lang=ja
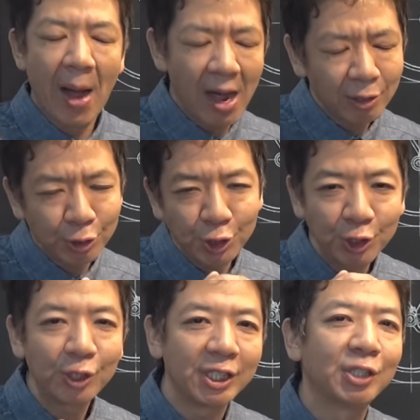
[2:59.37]
パンク
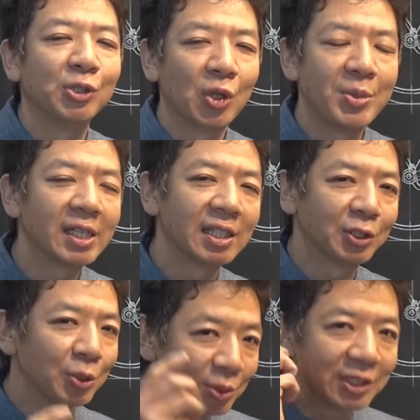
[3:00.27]
修理っていうと皆さん
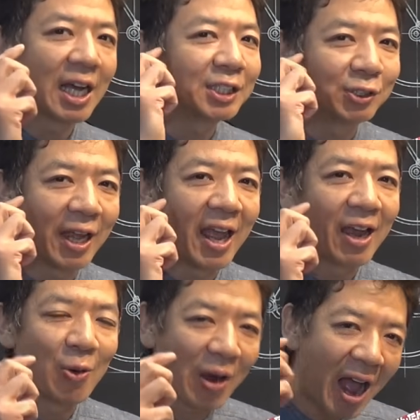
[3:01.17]
ちょっと難しく
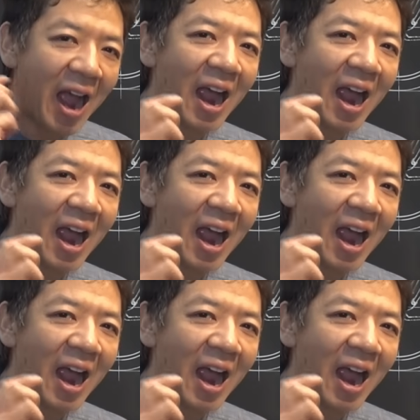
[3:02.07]
ねこう考